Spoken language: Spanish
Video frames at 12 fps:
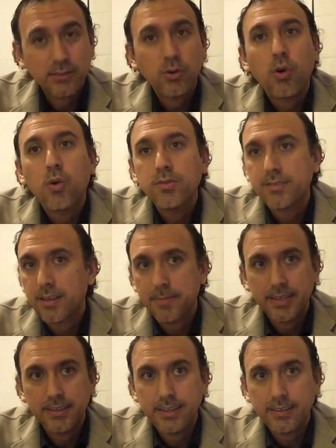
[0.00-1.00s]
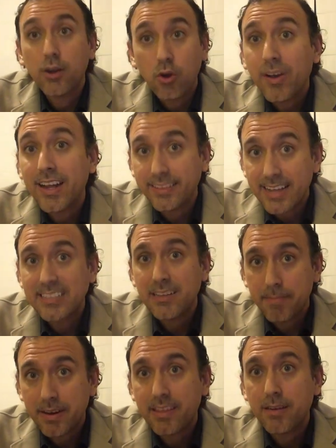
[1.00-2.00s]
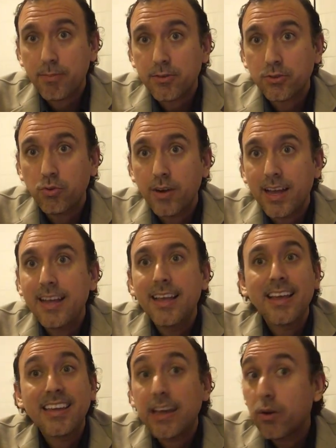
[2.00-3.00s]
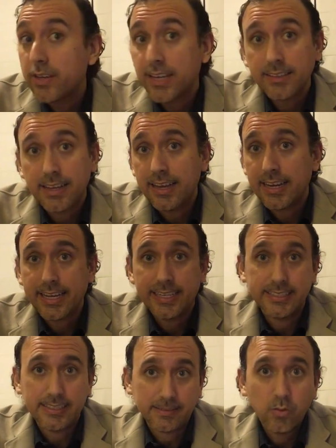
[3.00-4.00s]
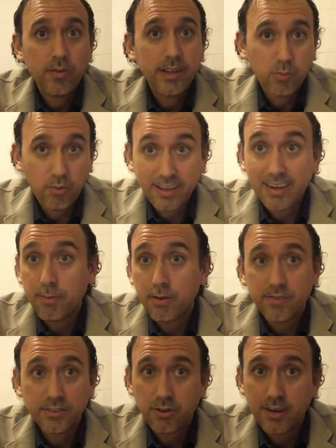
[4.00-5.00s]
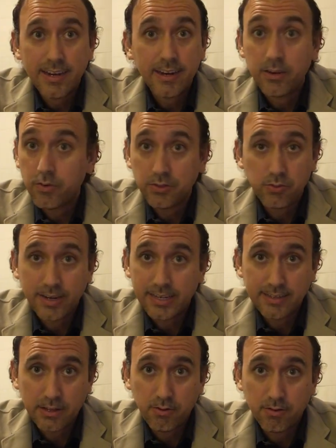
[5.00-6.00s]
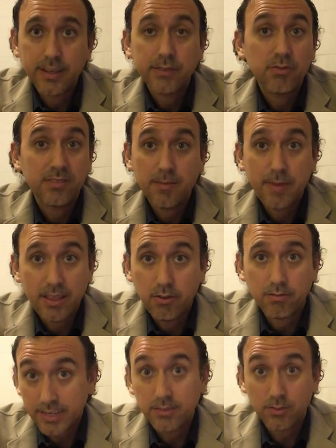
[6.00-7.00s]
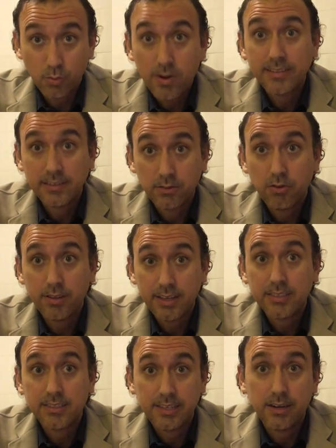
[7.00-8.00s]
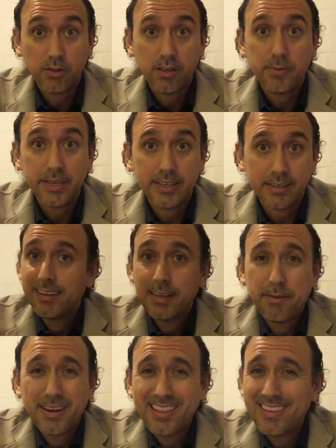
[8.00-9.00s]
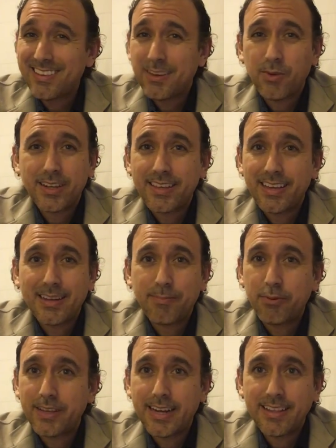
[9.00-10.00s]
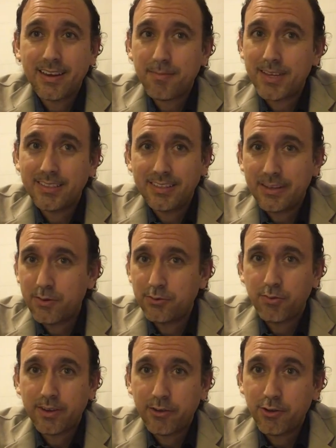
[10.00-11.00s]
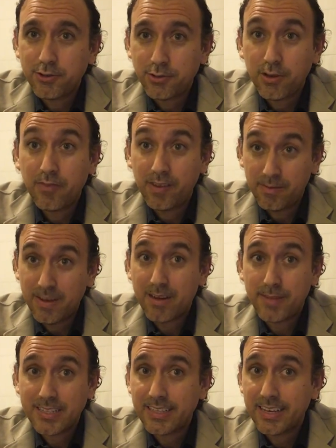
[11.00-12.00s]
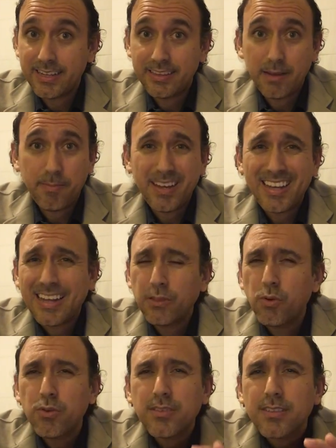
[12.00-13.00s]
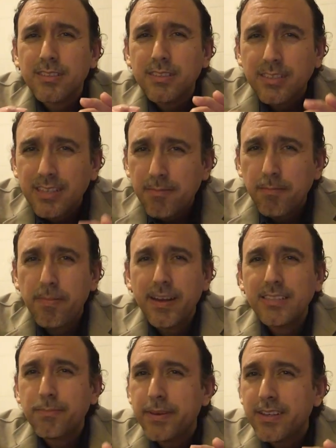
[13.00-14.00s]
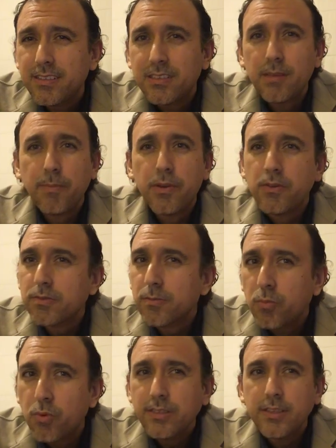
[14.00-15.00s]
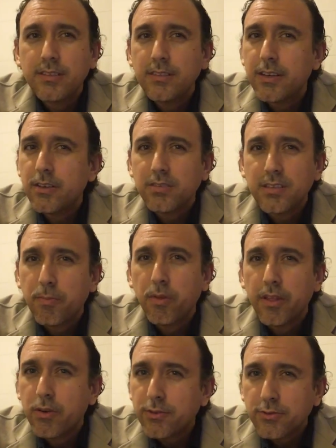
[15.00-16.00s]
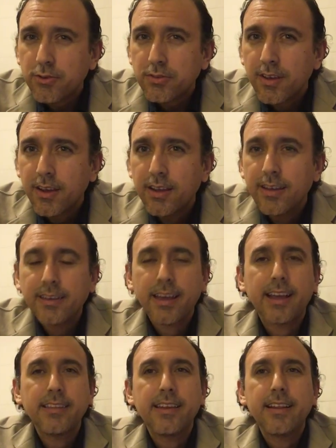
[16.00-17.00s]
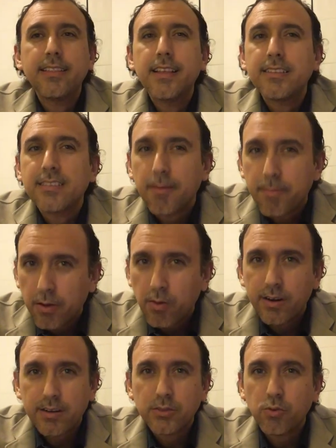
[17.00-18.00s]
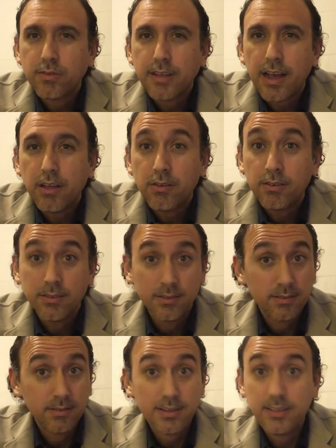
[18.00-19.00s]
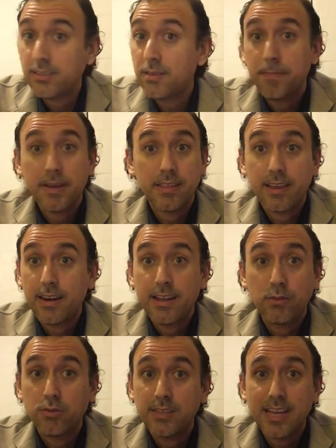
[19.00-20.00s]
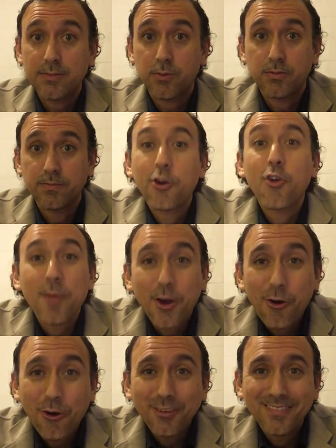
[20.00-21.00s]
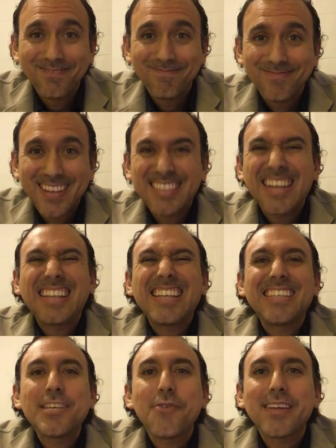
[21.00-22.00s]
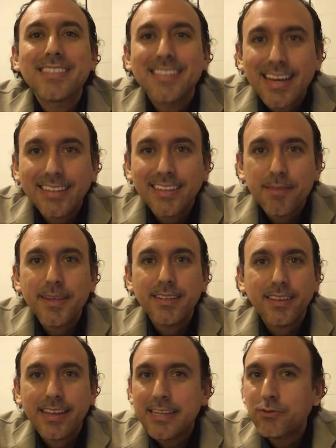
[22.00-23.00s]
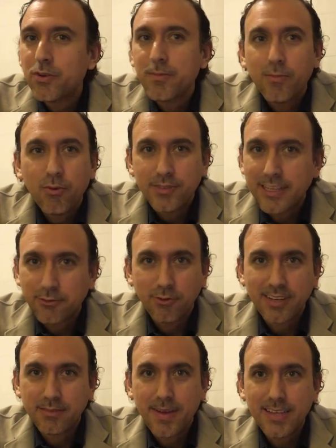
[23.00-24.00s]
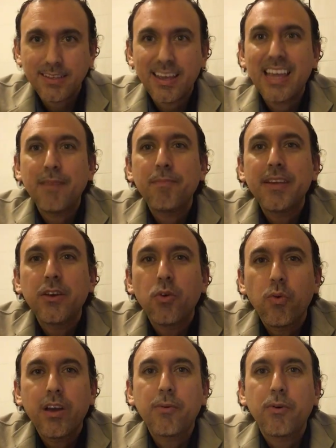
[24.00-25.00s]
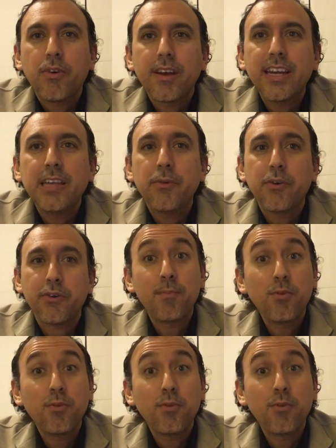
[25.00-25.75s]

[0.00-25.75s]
es justamente lo que te hace perder postura y ahuyenta a la gente. Un networker profesional no es un cazador, es un sembrador, es un asesor de estilo de vida. La verdad es que cualquiera puede ganar más dinero en su negocio y firmar más gente aplicando unos simples principios muy sencillos y poderosos que generen desapego al resultado y sin perder el entusiasmo. Lo mejor es que te enseño exactamente eso y muchas cosas más en mi nuevo libro,